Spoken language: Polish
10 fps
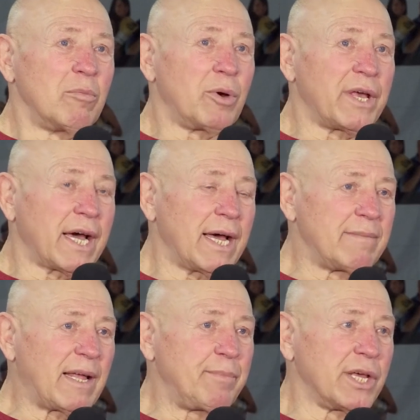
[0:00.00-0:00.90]

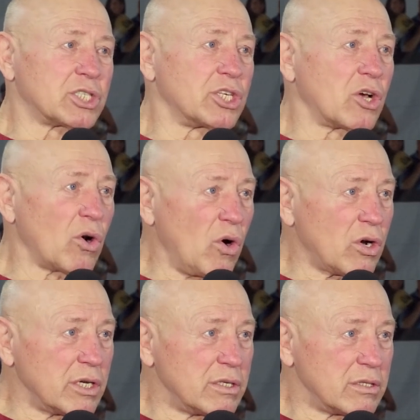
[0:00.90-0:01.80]
pojechałem na pierwszy
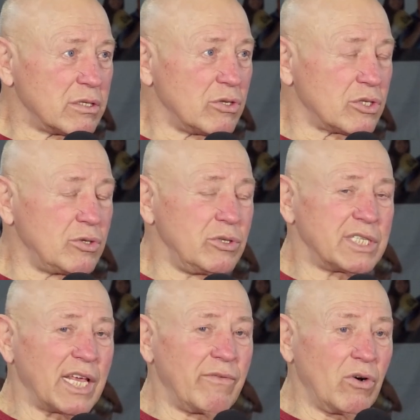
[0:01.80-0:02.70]
krok do
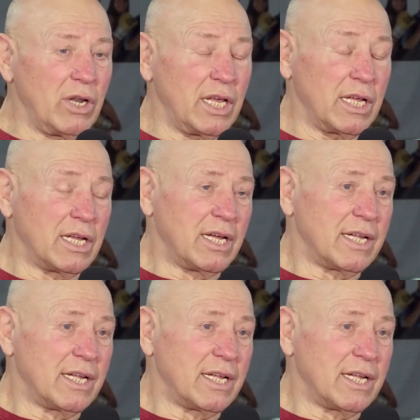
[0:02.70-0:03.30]
Zduńskiej Woli.